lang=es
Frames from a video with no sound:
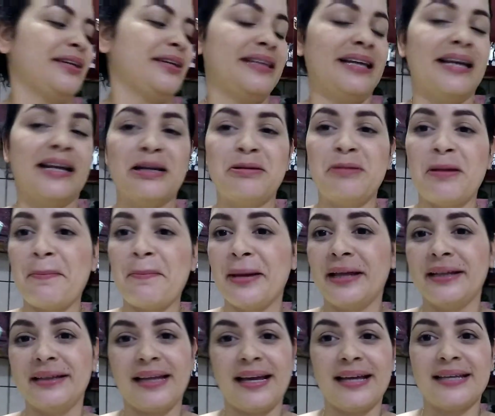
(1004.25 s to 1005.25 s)

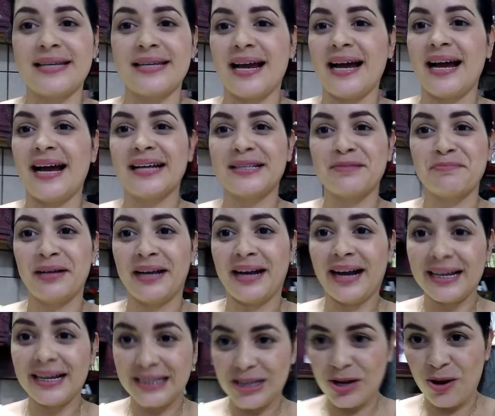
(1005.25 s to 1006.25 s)
terriblemente ya, hazme
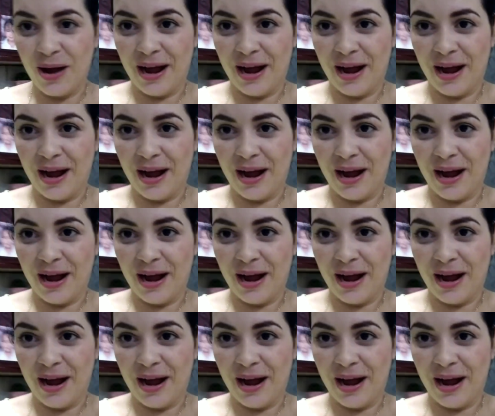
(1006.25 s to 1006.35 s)
caso,